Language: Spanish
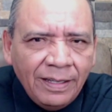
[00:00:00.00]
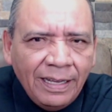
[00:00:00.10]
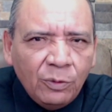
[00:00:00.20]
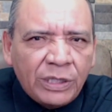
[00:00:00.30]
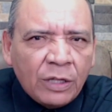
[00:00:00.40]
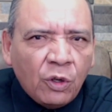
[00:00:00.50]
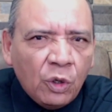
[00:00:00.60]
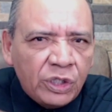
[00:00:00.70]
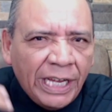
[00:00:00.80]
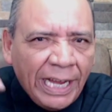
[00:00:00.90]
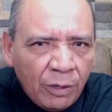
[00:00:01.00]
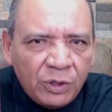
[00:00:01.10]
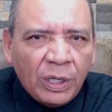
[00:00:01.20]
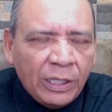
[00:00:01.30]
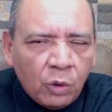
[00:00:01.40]
Usted conoce a Luis
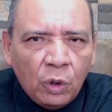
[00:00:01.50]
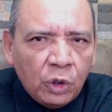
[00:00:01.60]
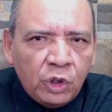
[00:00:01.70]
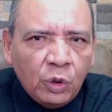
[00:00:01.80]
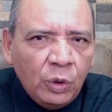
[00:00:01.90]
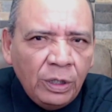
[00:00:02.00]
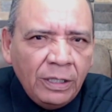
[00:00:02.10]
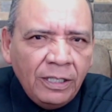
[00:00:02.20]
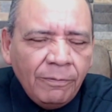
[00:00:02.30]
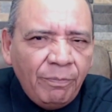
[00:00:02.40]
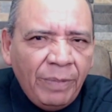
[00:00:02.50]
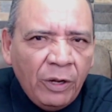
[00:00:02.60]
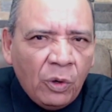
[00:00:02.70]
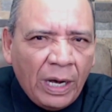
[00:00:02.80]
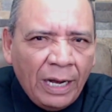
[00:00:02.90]
Donaldo Colosio,
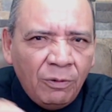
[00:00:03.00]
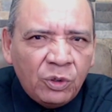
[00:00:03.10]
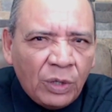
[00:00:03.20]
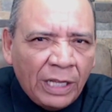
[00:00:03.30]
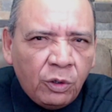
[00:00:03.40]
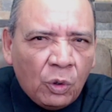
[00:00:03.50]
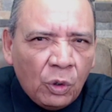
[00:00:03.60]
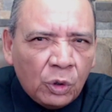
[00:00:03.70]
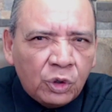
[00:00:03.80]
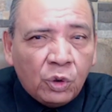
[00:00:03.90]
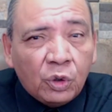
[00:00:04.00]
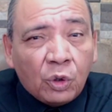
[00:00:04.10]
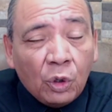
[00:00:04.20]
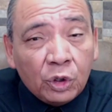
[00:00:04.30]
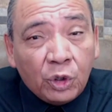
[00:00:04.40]
pero a Luis Donaldo Colosio,
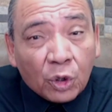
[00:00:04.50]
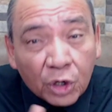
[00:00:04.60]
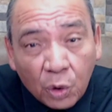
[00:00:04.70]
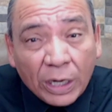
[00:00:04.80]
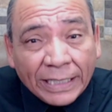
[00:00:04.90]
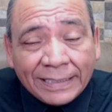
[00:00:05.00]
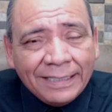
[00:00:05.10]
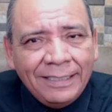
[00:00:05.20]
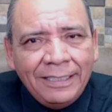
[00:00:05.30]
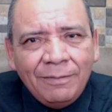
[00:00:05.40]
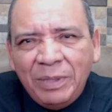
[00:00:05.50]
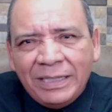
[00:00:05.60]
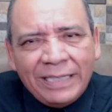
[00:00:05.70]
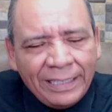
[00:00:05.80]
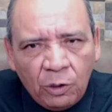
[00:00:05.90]
Colosio Riojas, pues
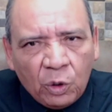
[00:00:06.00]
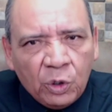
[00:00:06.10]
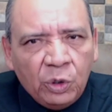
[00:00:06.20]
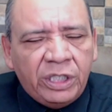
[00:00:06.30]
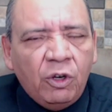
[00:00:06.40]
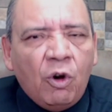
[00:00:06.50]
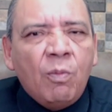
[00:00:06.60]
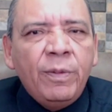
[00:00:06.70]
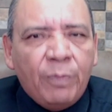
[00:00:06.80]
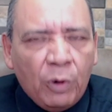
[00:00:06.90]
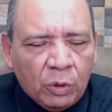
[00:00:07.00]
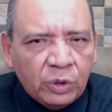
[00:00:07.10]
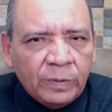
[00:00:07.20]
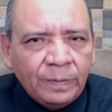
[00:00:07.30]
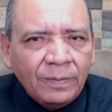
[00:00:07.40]
nadie lo conoce o muy
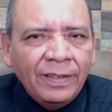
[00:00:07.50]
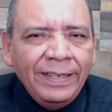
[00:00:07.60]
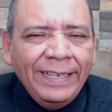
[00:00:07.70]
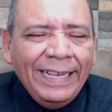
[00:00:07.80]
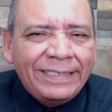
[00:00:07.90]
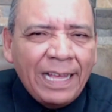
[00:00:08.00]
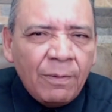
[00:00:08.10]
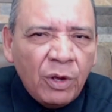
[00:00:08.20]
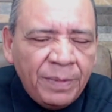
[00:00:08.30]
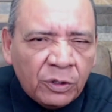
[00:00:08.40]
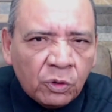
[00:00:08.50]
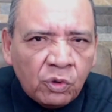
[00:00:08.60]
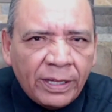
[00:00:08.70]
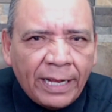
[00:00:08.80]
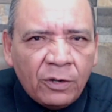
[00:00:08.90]
pocos. Está en Movimiento
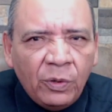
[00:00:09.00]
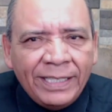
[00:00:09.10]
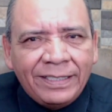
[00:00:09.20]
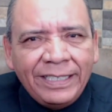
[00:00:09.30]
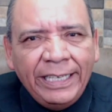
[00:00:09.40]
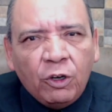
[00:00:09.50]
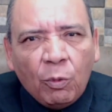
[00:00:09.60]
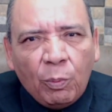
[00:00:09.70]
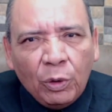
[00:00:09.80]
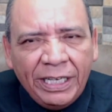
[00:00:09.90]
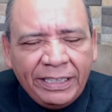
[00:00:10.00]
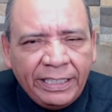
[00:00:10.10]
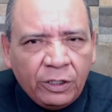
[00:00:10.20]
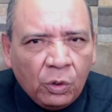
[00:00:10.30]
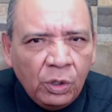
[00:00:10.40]
Ciudadano, es hijo
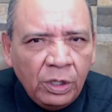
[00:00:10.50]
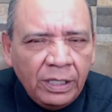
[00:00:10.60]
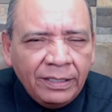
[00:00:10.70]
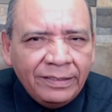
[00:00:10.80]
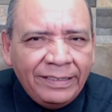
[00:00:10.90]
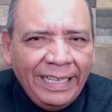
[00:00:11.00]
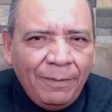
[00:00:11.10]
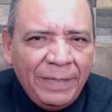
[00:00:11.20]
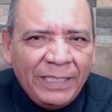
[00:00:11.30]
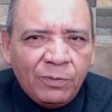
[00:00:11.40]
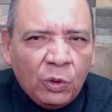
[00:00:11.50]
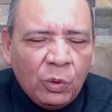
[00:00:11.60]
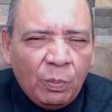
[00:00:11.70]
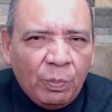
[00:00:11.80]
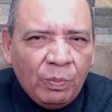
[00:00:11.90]
político del
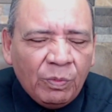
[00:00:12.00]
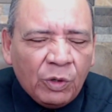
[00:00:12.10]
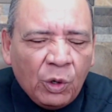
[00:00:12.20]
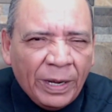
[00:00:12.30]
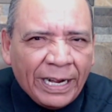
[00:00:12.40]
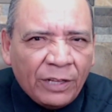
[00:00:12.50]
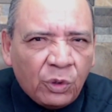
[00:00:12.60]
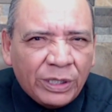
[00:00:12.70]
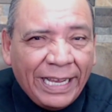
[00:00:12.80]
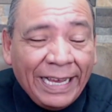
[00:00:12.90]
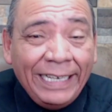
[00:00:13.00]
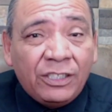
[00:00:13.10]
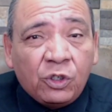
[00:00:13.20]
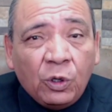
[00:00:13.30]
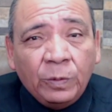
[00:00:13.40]
mismo gobernador de
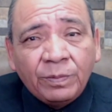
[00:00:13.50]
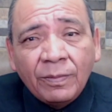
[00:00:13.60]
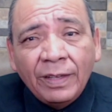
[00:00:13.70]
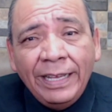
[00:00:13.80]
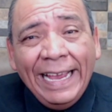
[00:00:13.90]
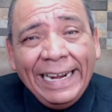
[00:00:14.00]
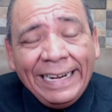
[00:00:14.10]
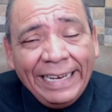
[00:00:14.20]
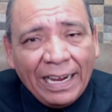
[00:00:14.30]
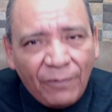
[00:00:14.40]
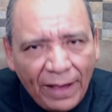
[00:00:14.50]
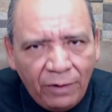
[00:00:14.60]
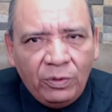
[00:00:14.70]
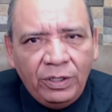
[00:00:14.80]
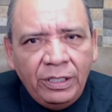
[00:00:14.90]
Jalisco, Enrique Alfaro.
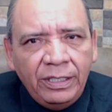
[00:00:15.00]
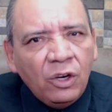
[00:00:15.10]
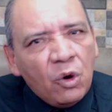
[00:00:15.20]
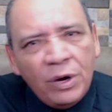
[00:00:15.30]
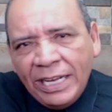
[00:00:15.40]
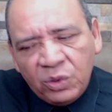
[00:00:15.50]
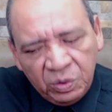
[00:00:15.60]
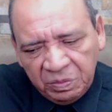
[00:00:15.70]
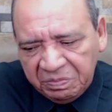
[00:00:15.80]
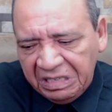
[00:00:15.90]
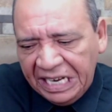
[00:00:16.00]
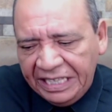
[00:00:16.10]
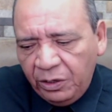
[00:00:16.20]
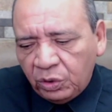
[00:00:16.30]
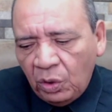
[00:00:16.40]
Con eso le
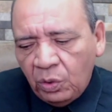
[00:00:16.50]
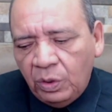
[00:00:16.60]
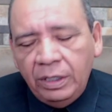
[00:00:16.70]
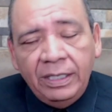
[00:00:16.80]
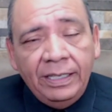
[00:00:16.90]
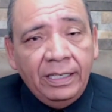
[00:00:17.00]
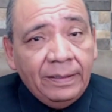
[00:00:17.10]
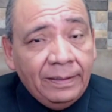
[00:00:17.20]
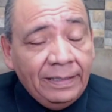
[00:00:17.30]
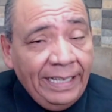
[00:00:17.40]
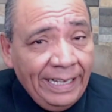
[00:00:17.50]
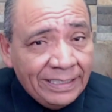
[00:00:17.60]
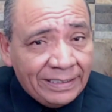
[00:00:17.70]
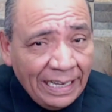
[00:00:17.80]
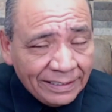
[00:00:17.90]
digo todo.
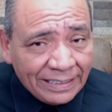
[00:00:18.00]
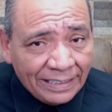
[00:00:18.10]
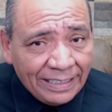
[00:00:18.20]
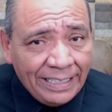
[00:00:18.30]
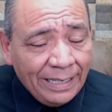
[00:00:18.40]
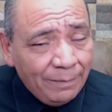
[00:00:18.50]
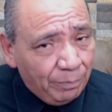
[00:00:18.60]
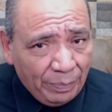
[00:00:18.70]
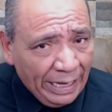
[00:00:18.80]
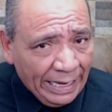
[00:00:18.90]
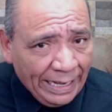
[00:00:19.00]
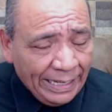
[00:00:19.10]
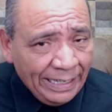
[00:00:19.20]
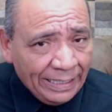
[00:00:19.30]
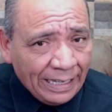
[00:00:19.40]
Está la estrategia para
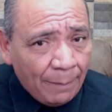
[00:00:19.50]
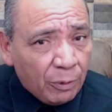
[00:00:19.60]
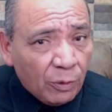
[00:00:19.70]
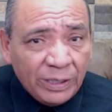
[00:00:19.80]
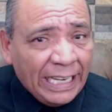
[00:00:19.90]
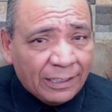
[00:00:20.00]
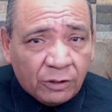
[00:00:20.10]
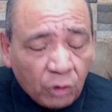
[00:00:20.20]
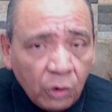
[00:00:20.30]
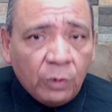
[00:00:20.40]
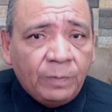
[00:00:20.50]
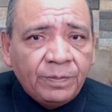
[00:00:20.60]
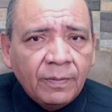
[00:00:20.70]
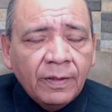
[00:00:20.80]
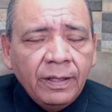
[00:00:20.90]
eh, aprovechar todo.
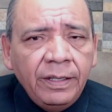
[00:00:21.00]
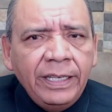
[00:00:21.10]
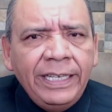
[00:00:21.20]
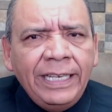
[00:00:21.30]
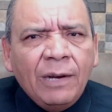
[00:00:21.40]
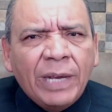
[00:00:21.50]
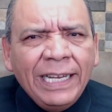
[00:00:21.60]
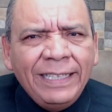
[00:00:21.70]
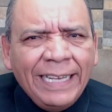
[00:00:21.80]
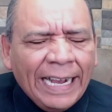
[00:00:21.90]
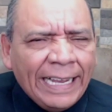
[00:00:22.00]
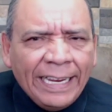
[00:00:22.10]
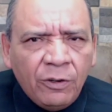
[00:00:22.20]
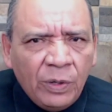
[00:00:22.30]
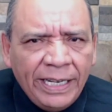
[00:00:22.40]
Y aunque él diga que
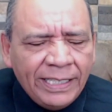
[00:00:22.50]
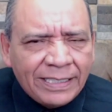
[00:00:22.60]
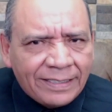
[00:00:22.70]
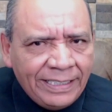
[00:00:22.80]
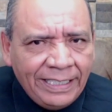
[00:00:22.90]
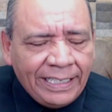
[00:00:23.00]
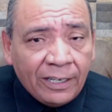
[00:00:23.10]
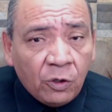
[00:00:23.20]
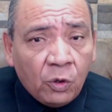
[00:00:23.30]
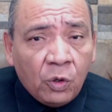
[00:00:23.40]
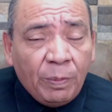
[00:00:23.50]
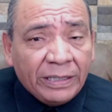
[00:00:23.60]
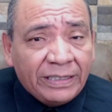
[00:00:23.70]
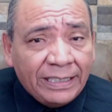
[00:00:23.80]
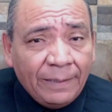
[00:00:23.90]
no es así, que no
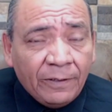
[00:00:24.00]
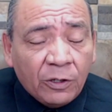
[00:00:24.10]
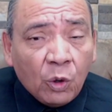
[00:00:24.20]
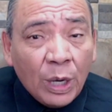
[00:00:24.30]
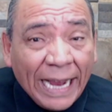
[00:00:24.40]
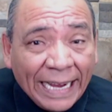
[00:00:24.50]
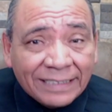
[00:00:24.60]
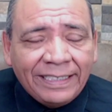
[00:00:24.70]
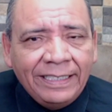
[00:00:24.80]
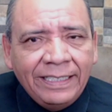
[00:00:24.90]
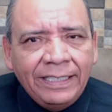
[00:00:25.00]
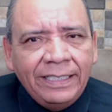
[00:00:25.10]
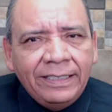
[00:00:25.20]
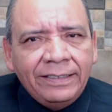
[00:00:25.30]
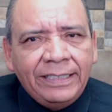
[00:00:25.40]
pretende colgarse
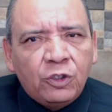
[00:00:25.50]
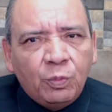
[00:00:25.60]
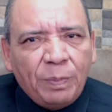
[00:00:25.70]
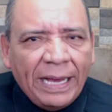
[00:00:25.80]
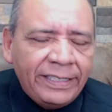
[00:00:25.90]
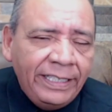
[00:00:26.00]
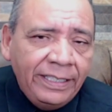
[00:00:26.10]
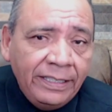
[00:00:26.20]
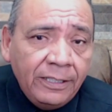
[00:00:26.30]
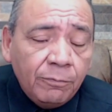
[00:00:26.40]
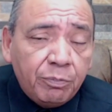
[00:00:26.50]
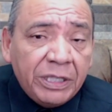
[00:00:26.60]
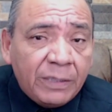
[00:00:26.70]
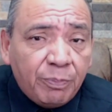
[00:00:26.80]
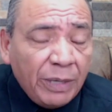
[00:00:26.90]
de su padre,
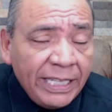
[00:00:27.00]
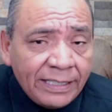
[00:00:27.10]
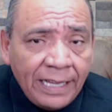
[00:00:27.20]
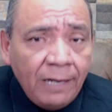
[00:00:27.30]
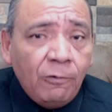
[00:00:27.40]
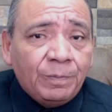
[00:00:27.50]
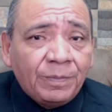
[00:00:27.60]
pues puede hacerlo.